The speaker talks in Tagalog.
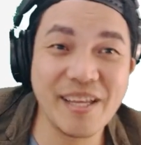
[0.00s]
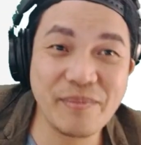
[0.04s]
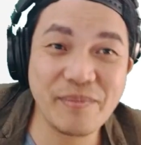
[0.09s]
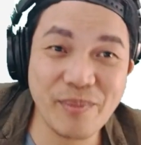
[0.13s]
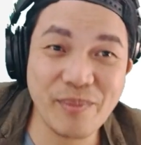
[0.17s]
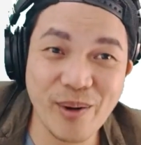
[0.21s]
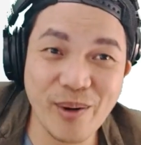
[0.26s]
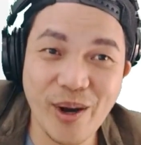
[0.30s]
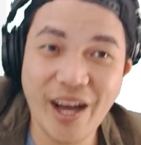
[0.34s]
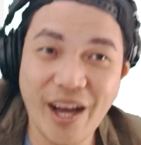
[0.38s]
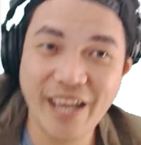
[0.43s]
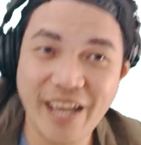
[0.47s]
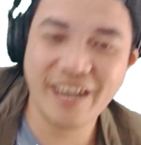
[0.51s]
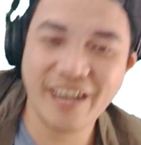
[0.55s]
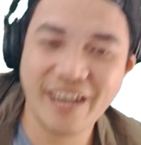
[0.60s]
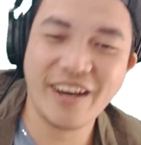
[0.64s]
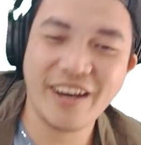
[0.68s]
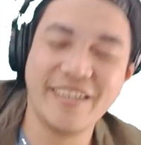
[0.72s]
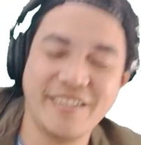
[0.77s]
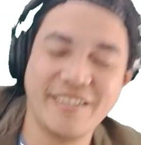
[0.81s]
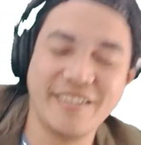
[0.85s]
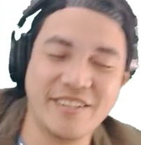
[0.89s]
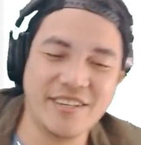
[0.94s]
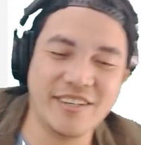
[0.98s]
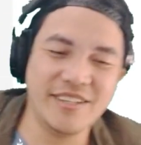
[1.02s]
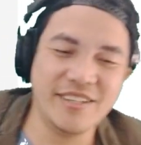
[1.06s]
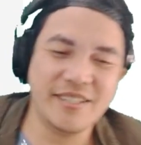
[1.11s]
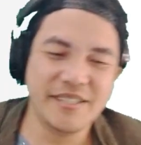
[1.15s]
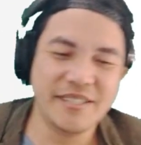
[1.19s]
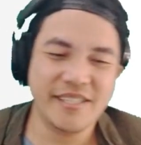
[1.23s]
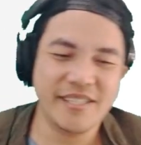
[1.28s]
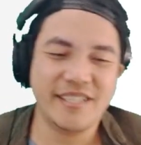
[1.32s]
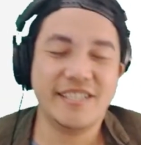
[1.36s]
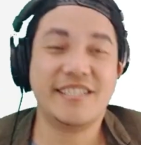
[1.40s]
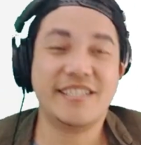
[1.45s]
Yan po, hi hi, no?
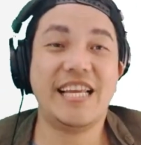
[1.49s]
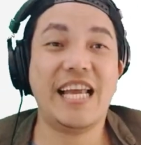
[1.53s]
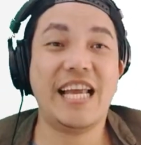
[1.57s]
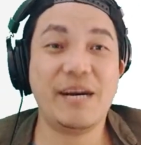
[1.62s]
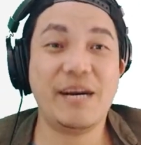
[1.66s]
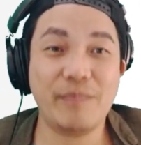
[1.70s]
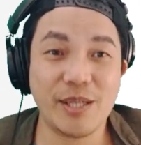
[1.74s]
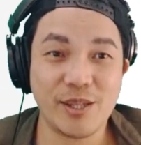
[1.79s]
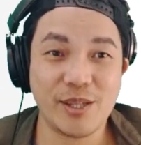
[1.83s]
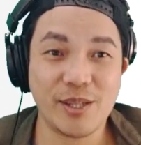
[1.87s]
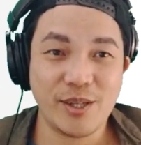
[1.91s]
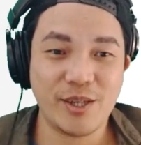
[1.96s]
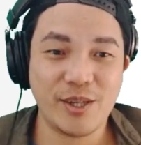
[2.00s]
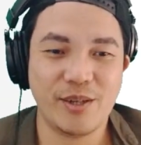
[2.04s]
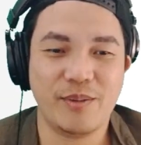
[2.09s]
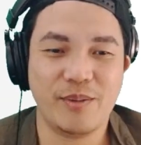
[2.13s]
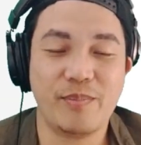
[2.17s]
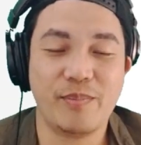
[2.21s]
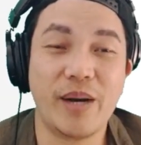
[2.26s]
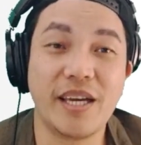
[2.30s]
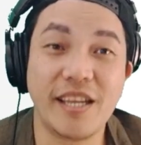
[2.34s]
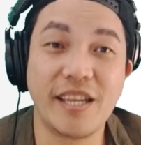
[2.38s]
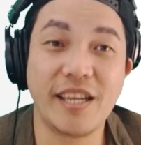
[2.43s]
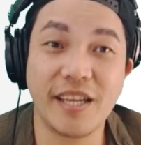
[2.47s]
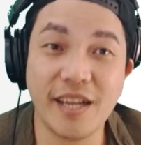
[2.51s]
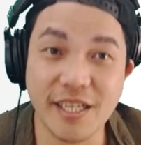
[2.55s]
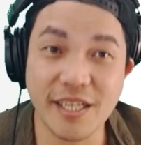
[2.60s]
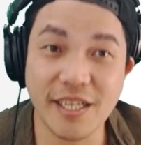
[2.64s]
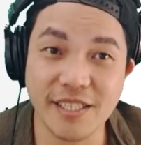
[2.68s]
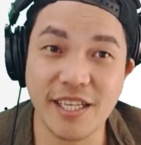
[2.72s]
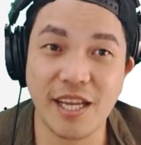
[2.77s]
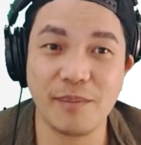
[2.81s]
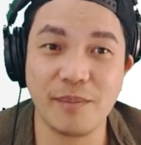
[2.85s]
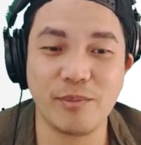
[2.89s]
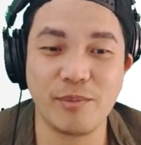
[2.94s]
Salamat, no? Paki-regards
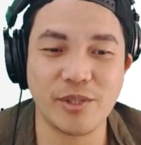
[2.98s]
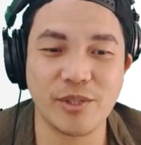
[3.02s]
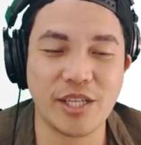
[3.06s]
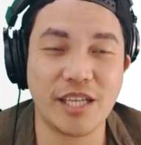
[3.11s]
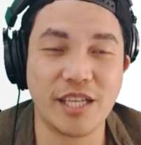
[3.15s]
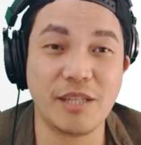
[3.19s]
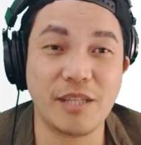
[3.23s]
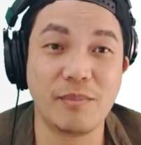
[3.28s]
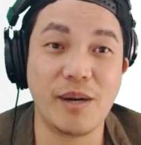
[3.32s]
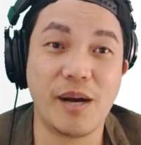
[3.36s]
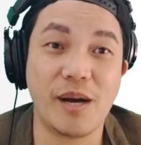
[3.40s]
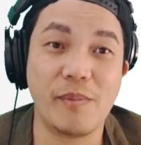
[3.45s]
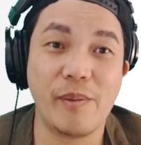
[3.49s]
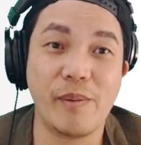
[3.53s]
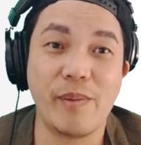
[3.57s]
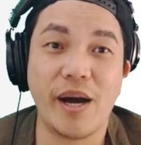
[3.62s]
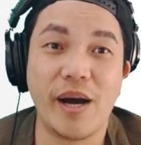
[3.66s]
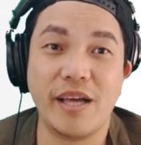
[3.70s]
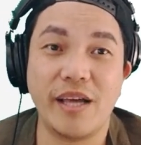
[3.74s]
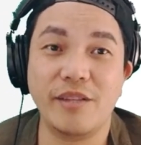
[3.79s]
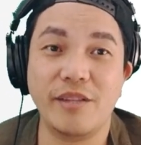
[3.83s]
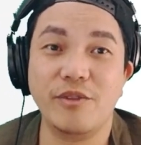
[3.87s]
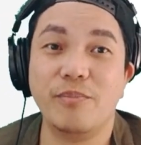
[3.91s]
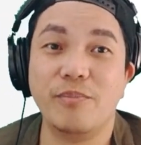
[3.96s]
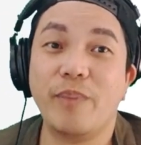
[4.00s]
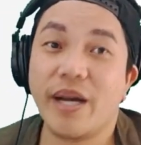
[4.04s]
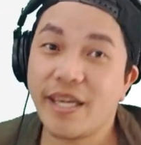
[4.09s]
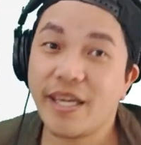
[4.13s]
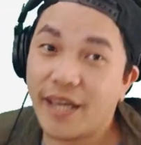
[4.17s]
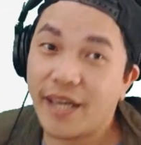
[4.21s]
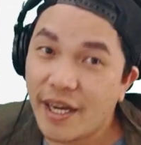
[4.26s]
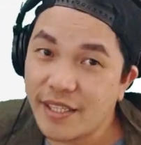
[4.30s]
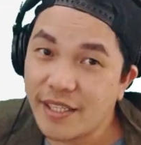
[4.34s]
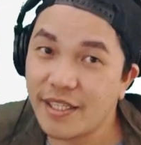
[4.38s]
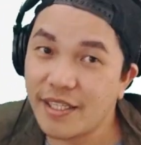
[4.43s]
na lang po sa ating mga kababayan dun.
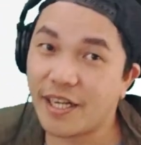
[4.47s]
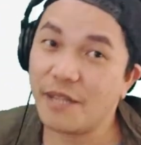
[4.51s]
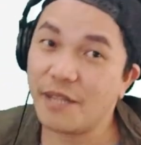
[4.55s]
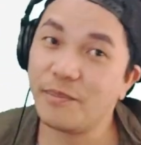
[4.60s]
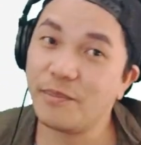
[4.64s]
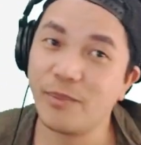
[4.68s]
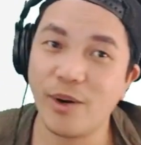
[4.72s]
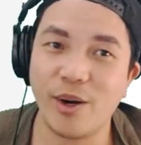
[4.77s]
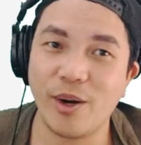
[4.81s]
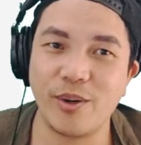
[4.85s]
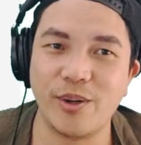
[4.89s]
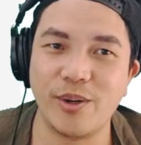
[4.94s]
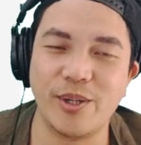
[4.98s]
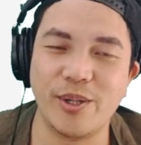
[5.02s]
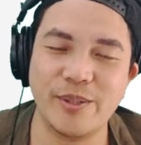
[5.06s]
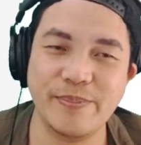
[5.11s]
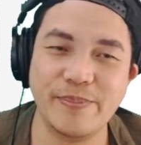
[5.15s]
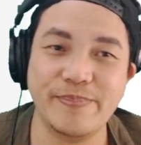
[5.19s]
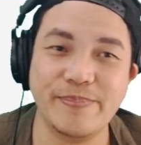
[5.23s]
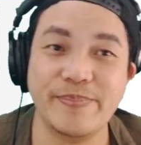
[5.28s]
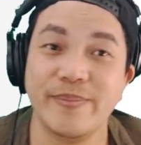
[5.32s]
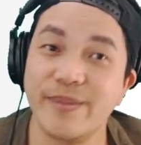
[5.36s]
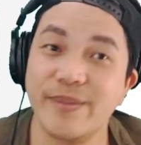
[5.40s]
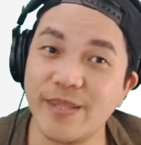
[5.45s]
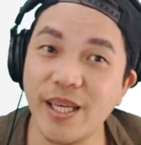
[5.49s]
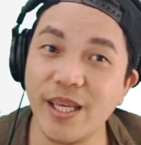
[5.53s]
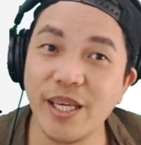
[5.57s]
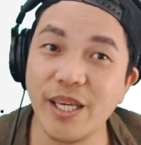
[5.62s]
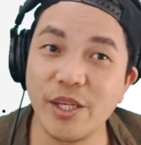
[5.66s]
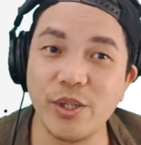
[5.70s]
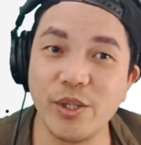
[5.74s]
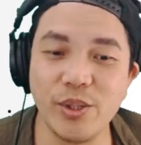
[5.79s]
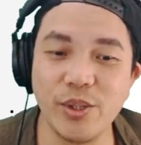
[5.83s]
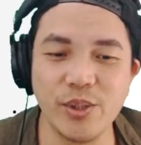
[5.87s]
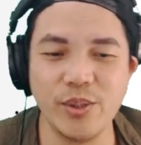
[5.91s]
Pakihag na rin po ako.
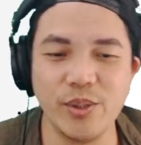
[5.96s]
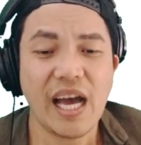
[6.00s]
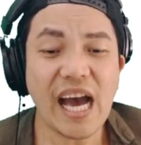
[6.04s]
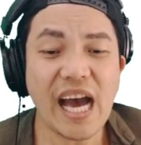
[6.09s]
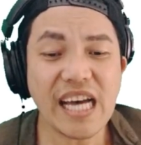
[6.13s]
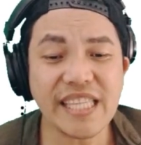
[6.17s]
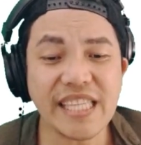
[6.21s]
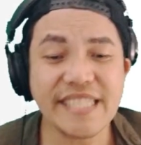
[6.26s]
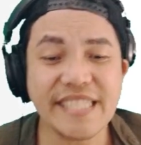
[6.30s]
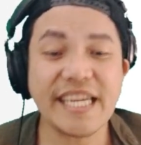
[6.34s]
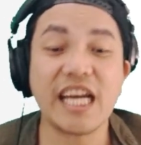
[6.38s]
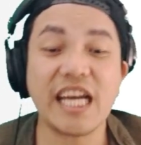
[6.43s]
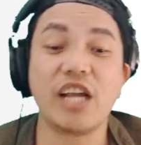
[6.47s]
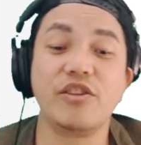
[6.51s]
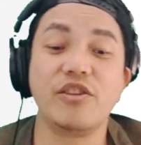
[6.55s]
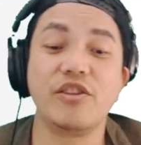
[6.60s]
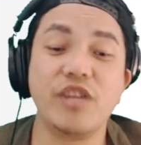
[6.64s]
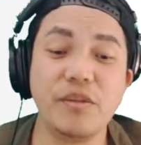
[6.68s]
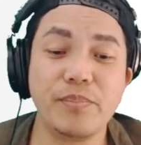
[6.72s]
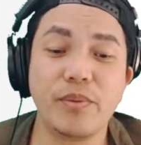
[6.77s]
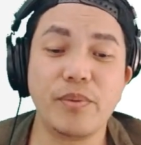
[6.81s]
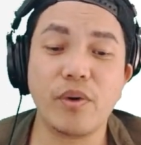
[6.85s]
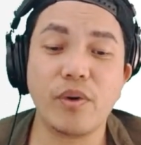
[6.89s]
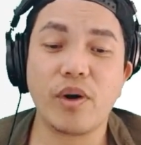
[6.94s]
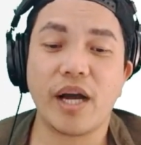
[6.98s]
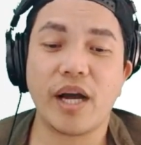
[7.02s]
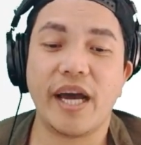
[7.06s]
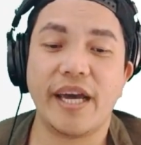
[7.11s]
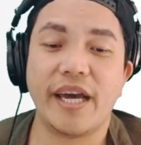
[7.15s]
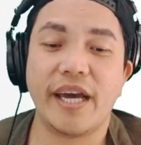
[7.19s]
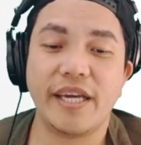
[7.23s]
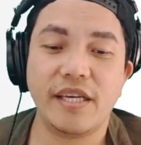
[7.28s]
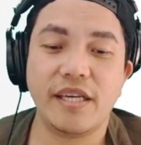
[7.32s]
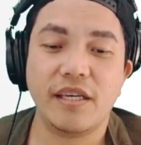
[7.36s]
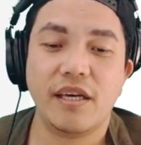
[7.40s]
Thank you. At shout out din po
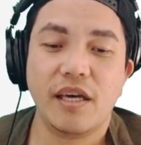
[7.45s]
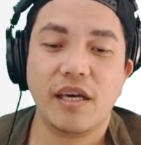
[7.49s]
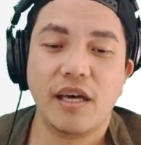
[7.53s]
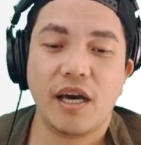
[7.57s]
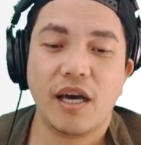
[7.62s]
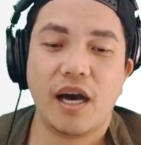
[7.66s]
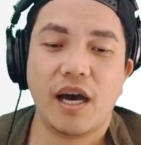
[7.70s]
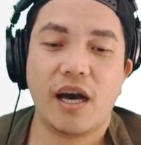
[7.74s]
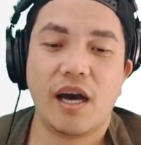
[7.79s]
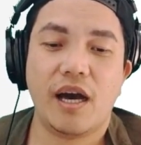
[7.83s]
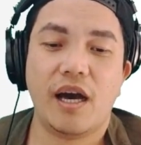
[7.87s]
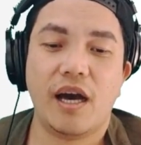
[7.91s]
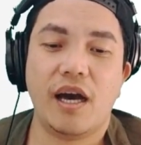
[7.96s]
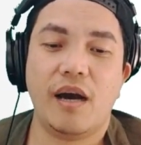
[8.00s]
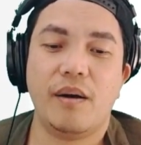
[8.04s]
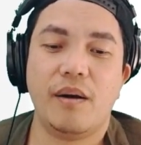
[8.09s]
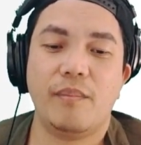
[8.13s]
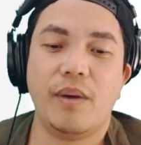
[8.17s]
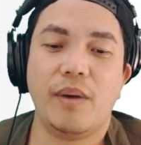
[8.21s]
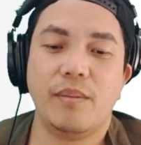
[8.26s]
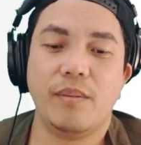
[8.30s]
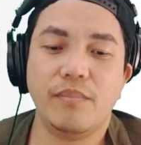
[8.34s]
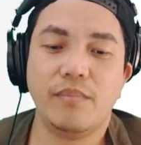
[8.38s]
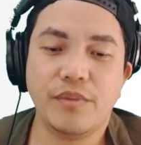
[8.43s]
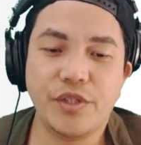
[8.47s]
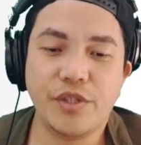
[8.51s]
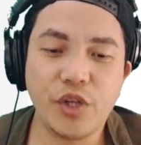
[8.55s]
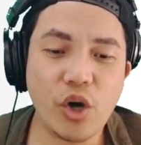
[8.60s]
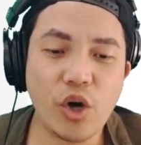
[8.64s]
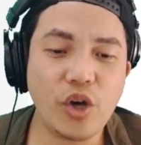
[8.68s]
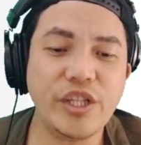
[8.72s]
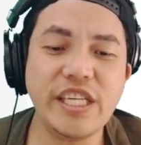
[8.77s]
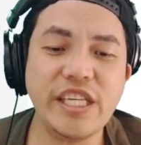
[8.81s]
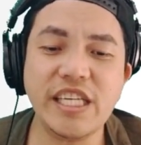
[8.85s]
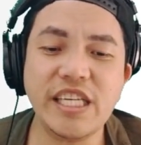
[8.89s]
kay uh, Ma'am
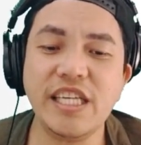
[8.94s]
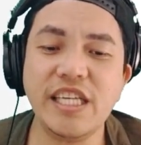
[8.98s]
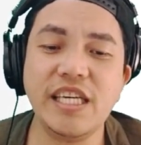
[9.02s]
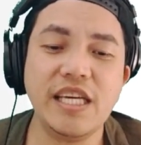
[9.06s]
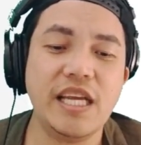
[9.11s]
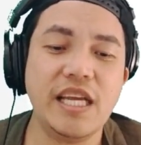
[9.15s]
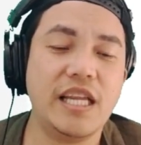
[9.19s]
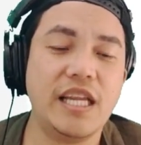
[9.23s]
Diony